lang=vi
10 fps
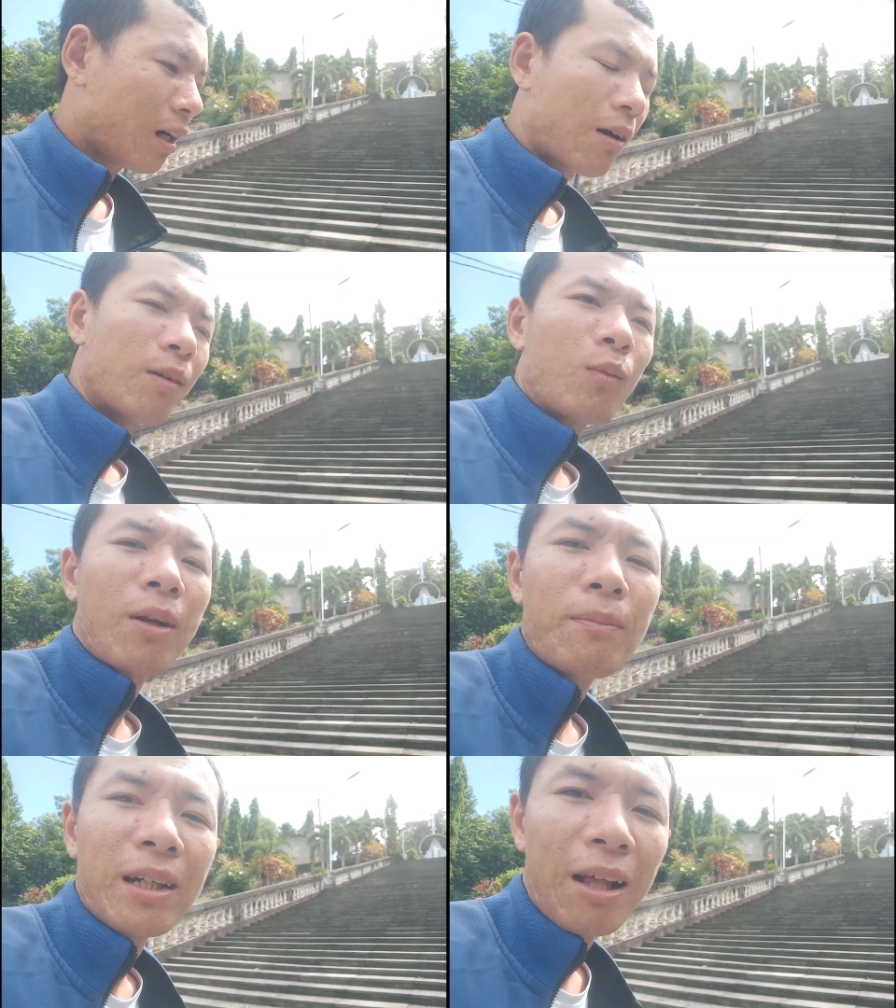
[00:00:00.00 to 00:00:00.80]
không không
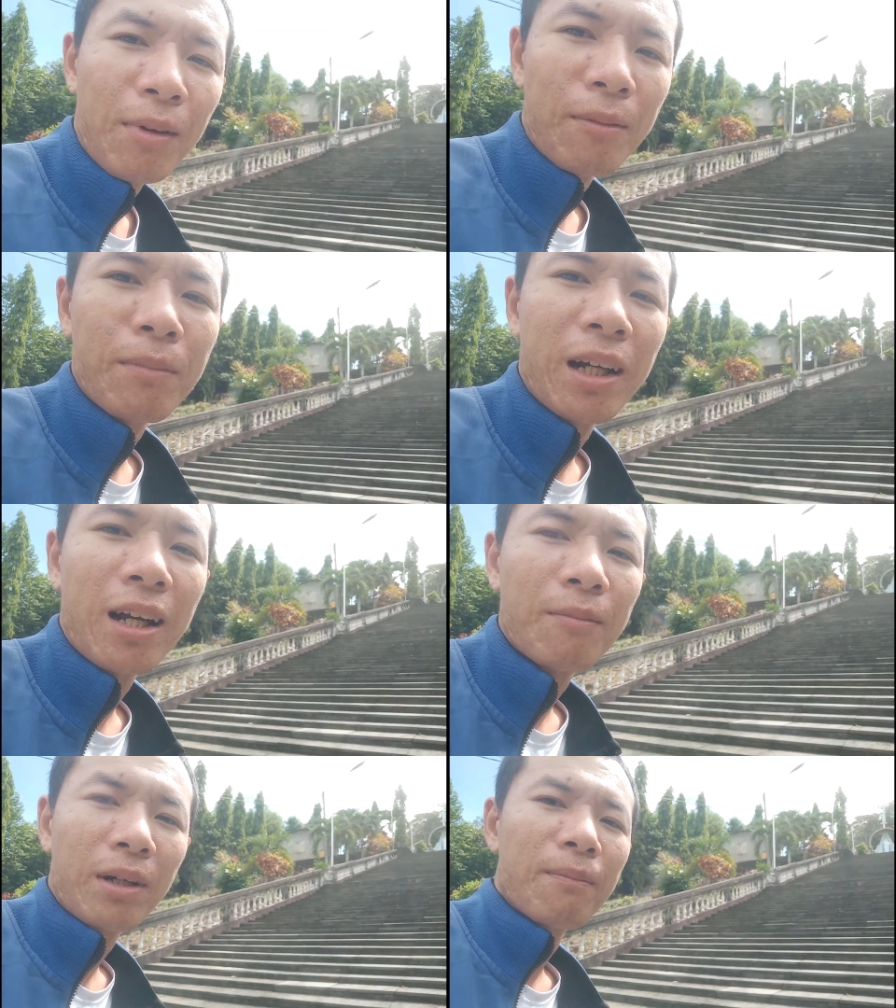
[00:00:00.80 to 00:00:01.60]
đến mười lăm năm, mười,
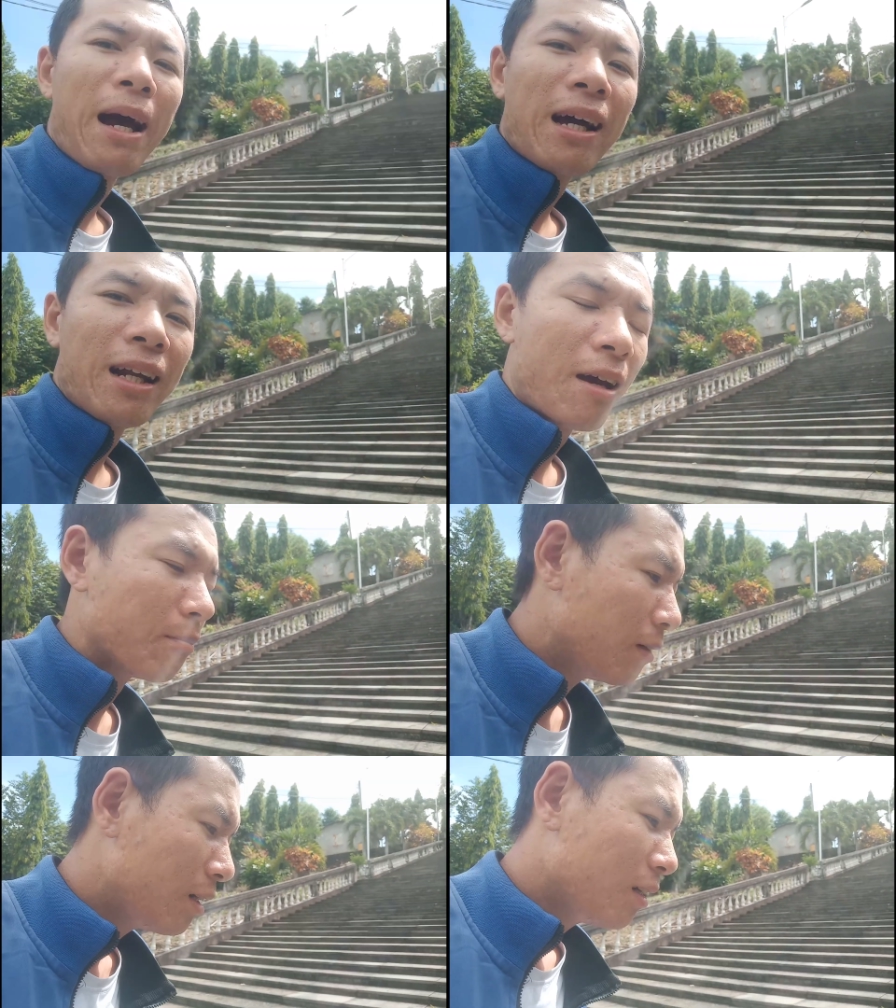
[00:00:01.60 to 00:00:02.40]
mười ba
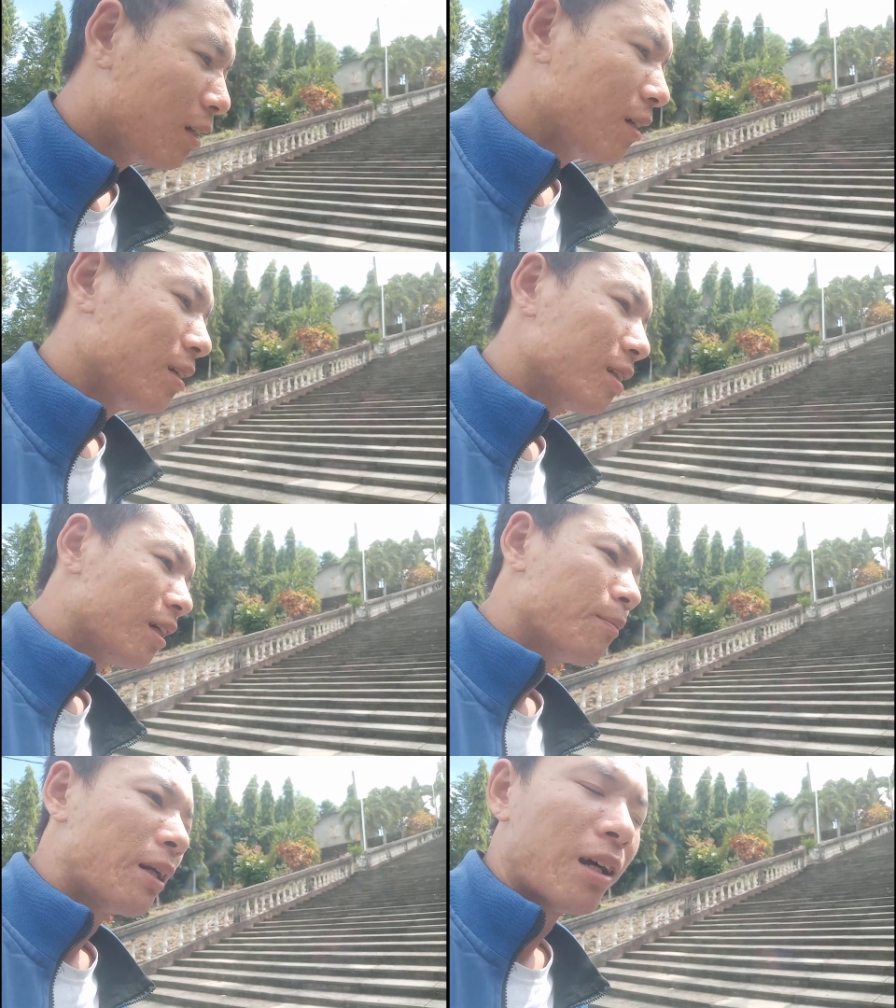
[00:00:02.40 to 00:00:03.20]
năm
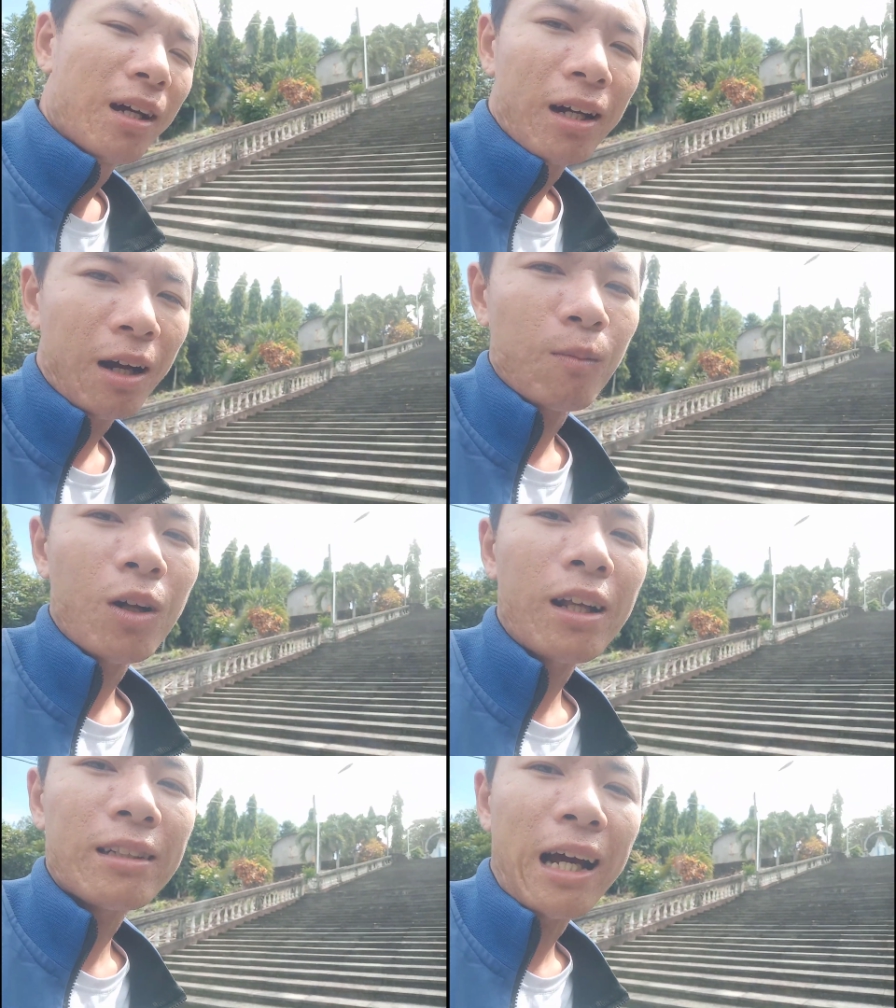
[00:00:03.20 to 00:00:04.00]
thì mình uh, không
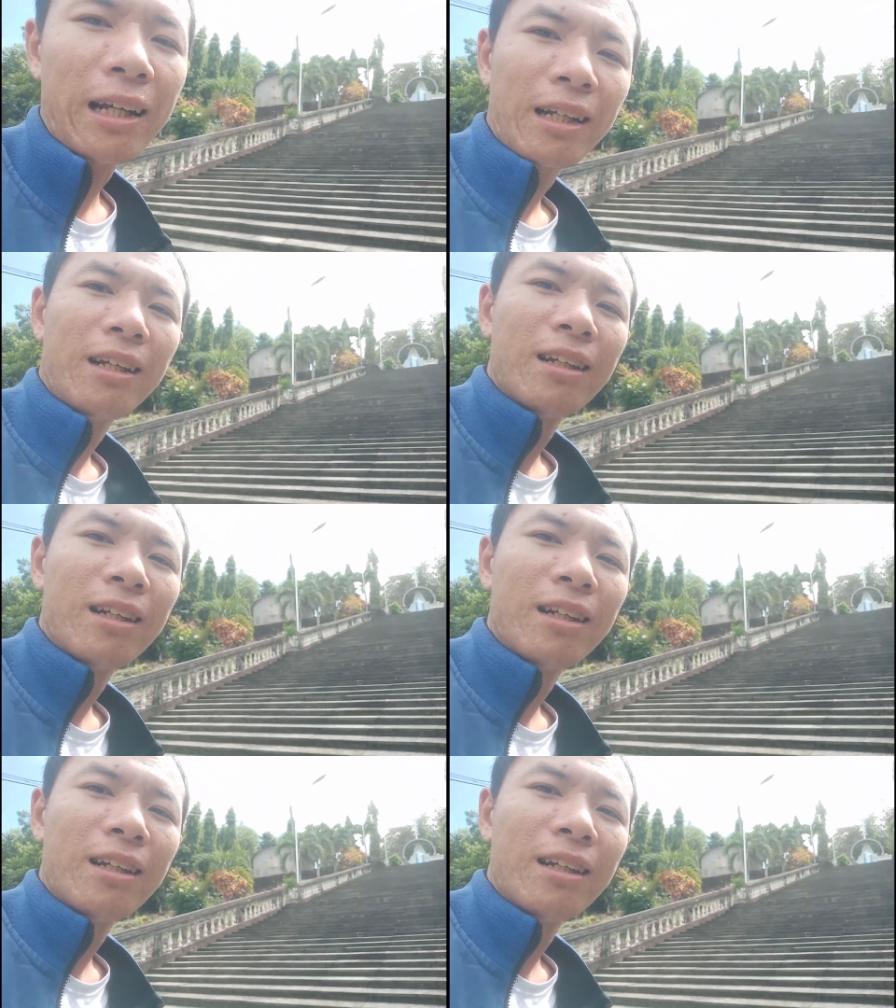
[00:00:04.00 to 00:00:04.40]
có lên đây.